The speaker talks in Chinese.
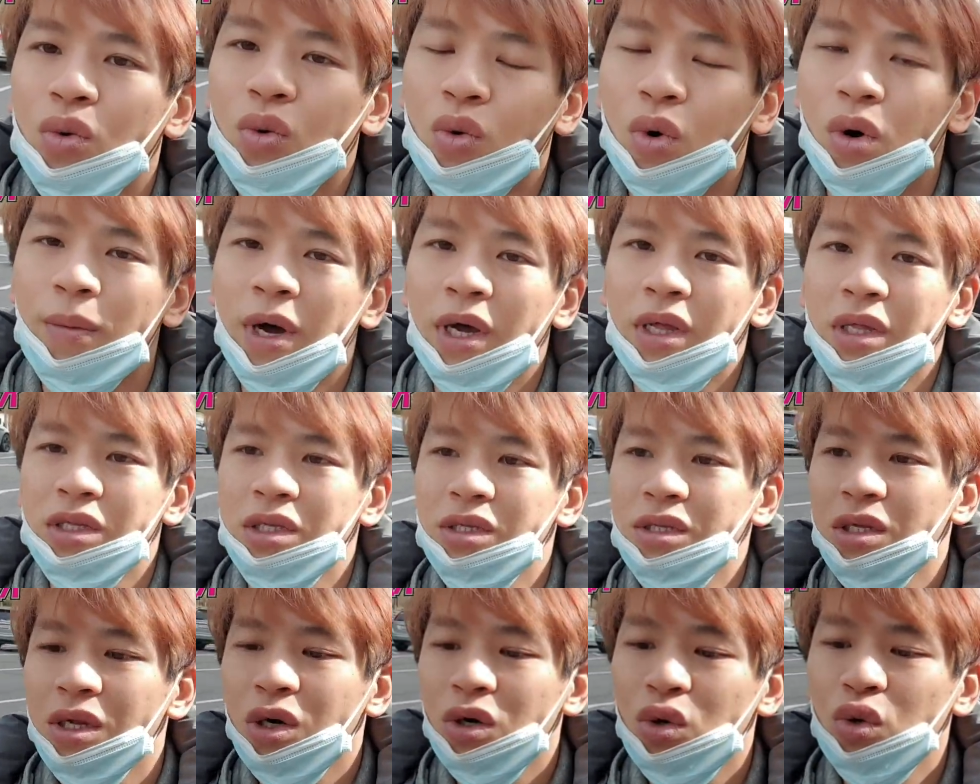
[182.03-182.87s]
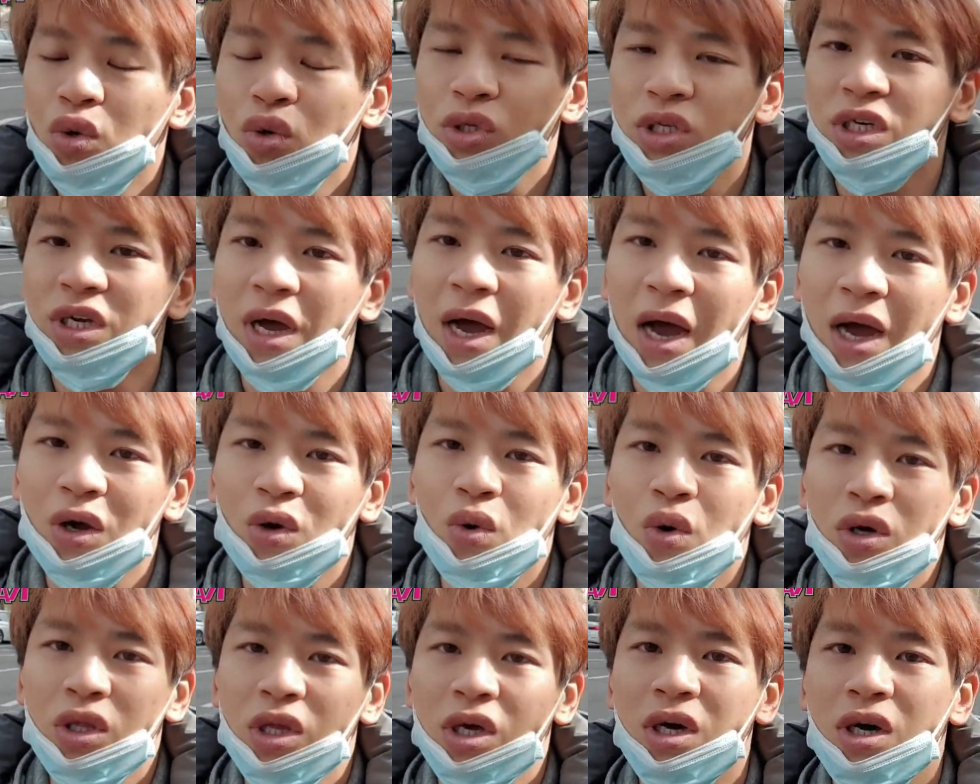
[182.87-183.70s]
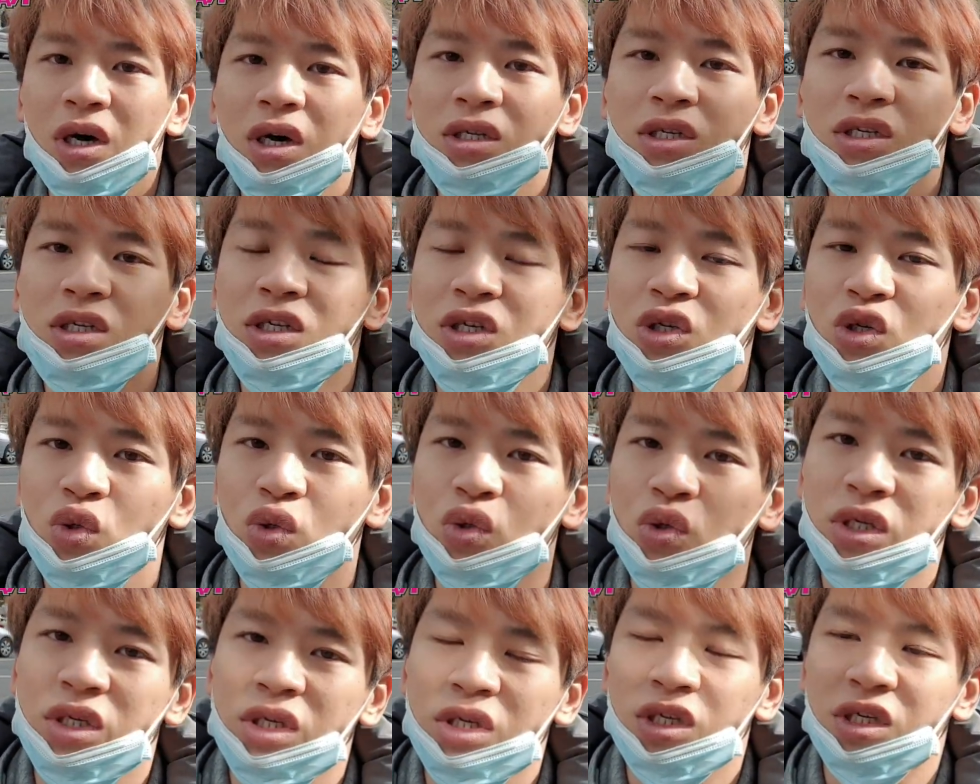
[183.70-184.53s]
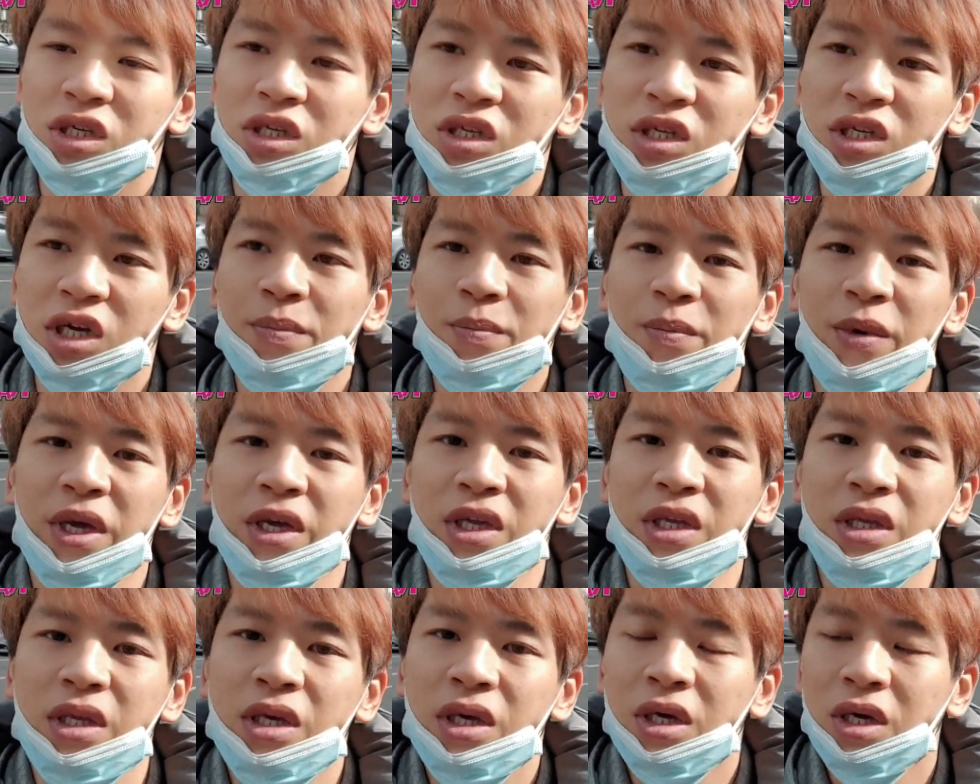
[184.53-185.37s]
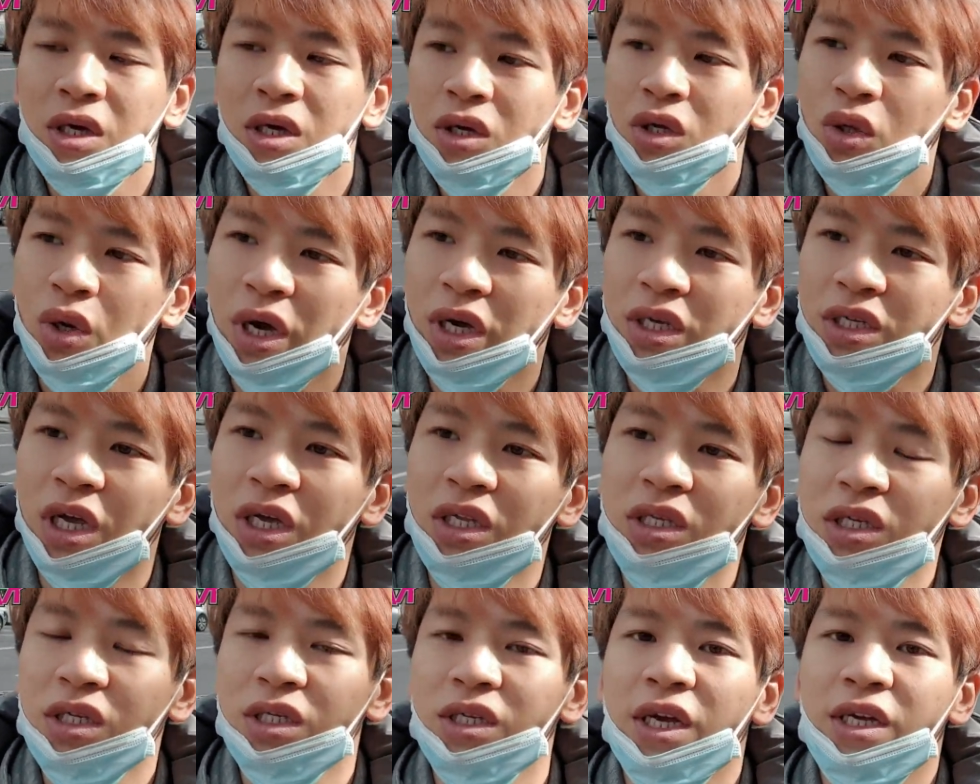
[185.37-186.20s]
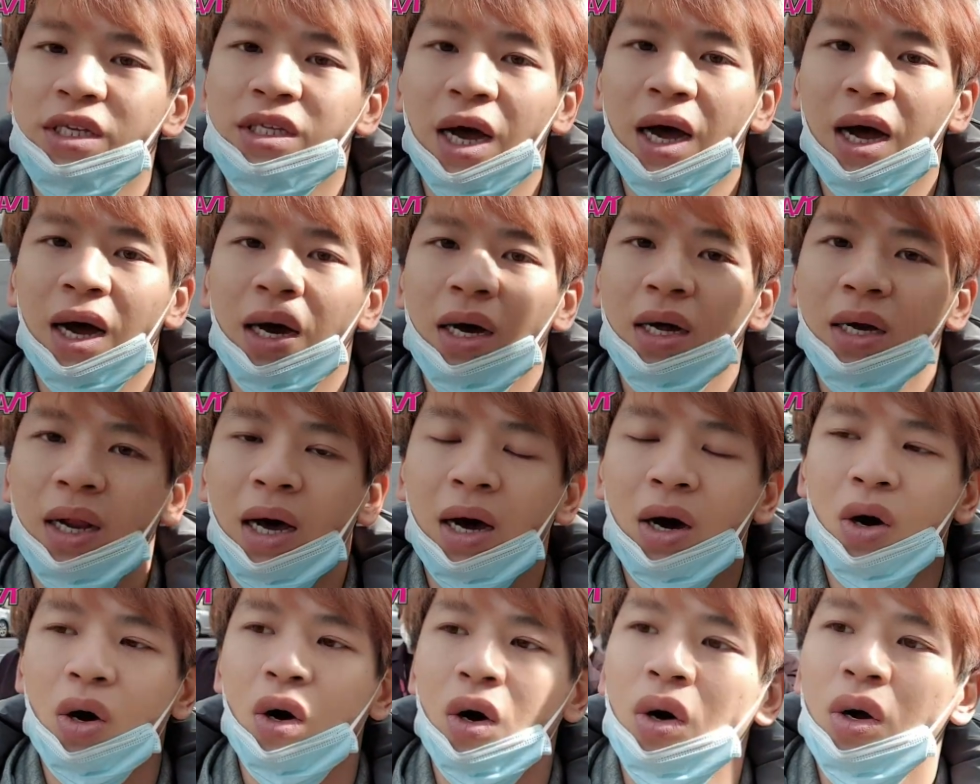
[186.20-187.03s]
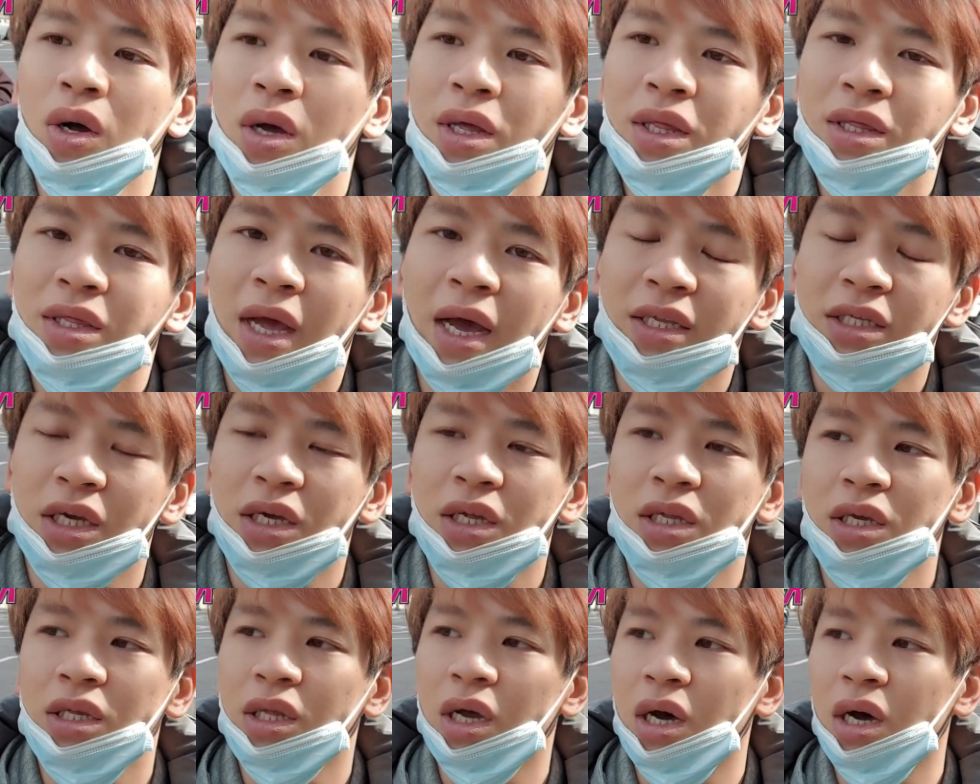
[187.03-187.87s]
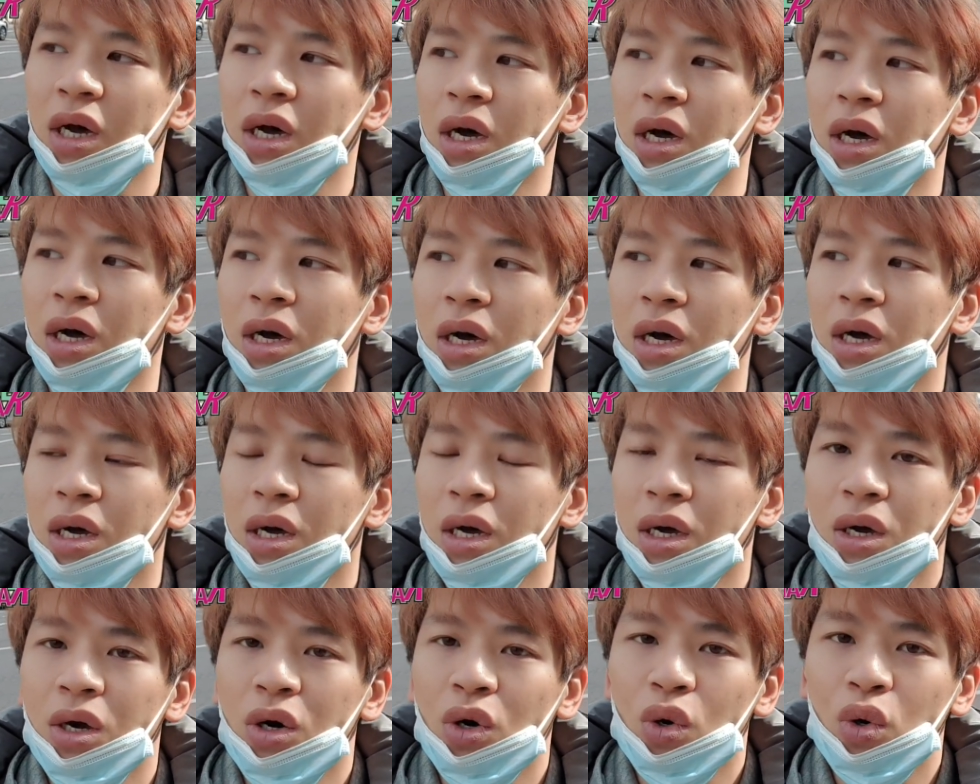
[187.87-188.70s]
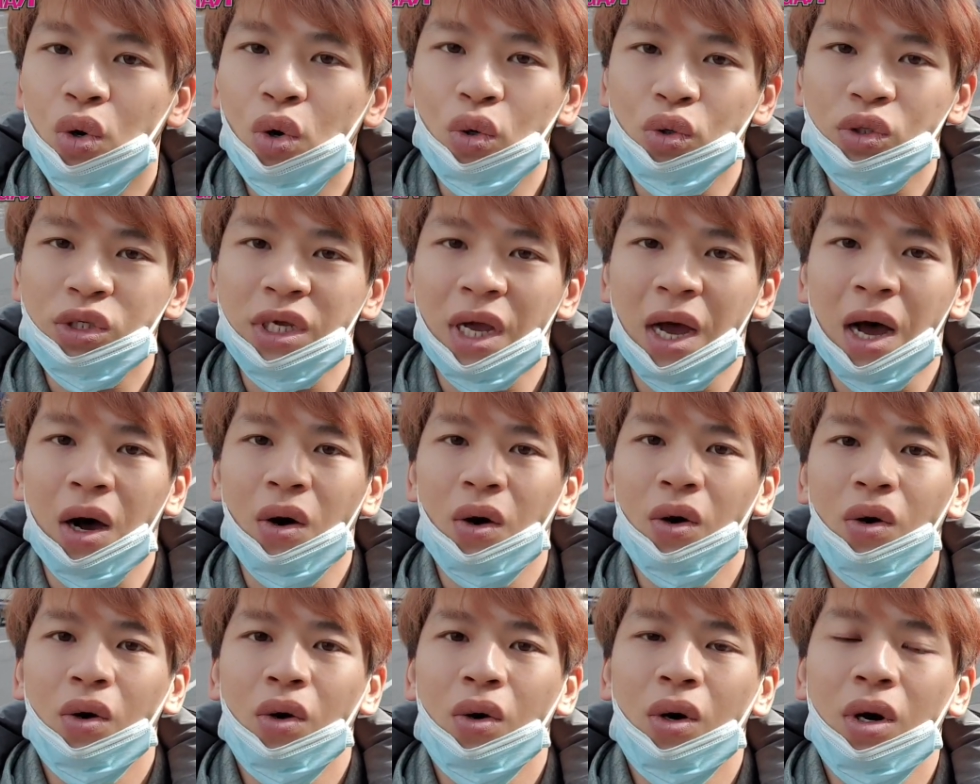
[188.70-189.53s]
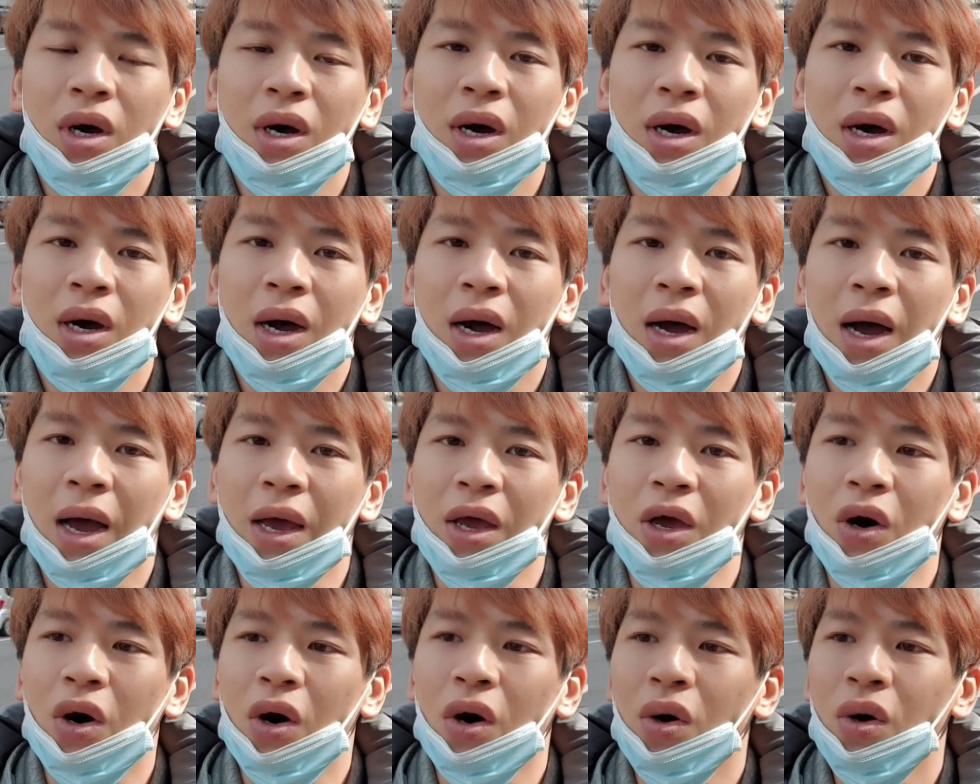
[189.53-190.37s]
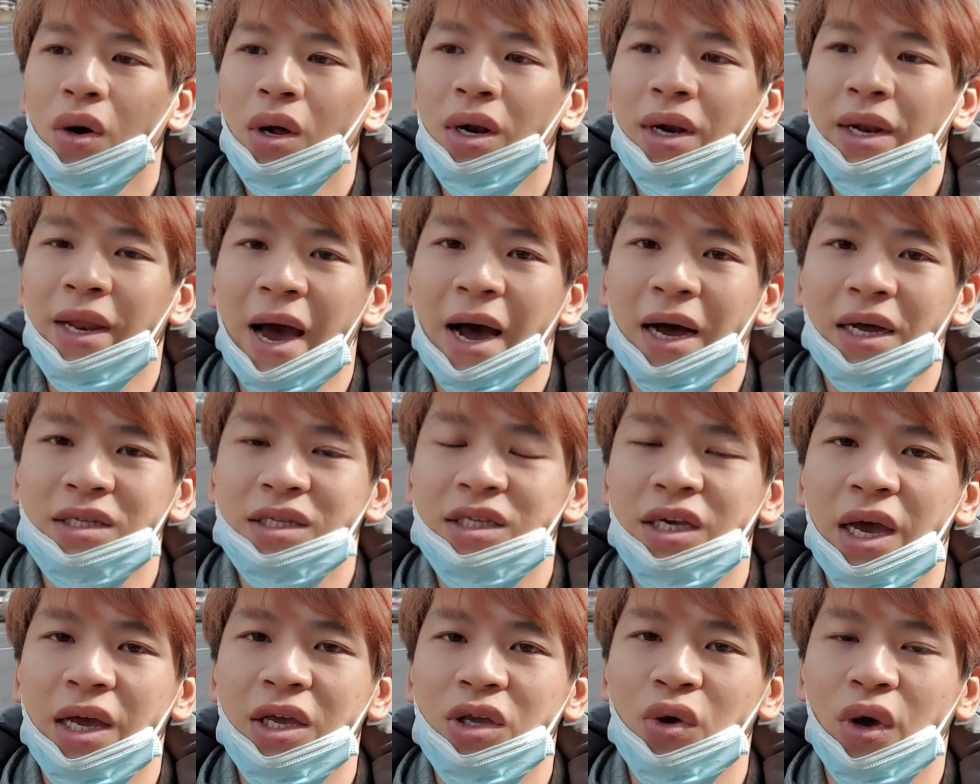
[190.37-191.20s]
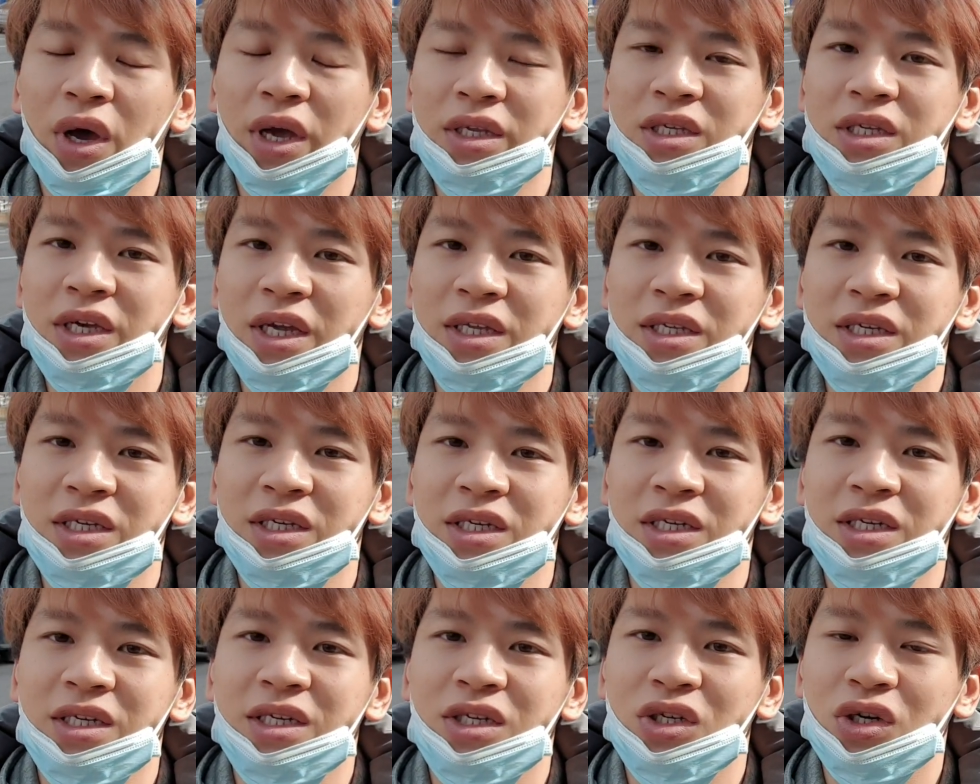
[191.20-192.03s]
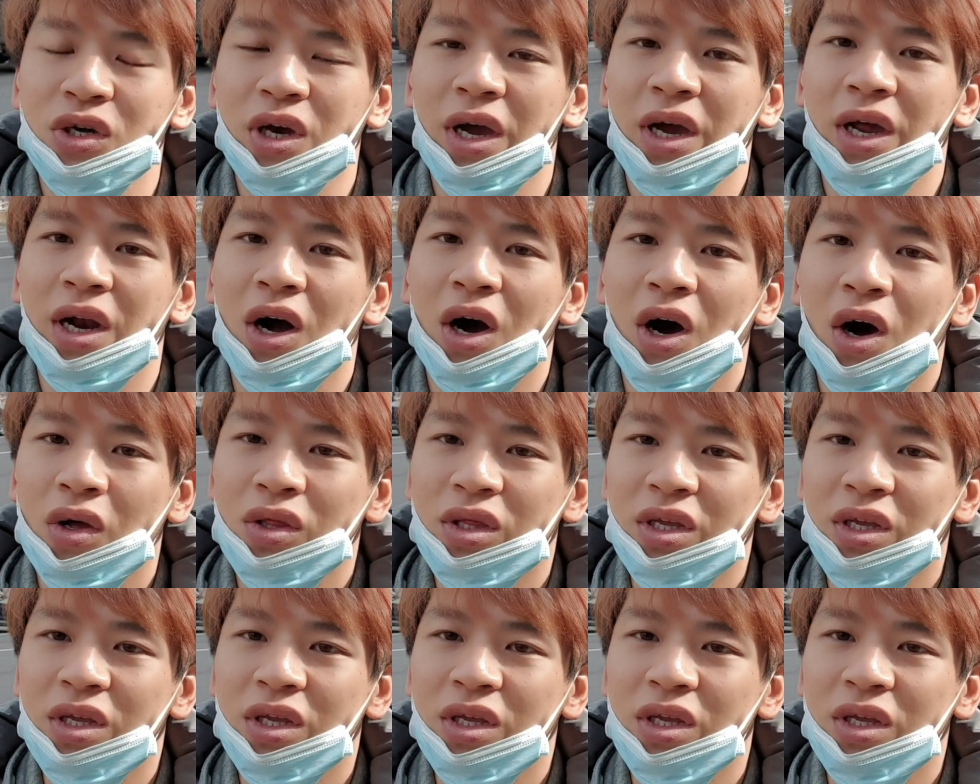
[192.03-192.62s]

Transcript: 我们入境韩国的次数事实证明，对，申请这张，然后带着你的护照，还有两千元现金就可以了。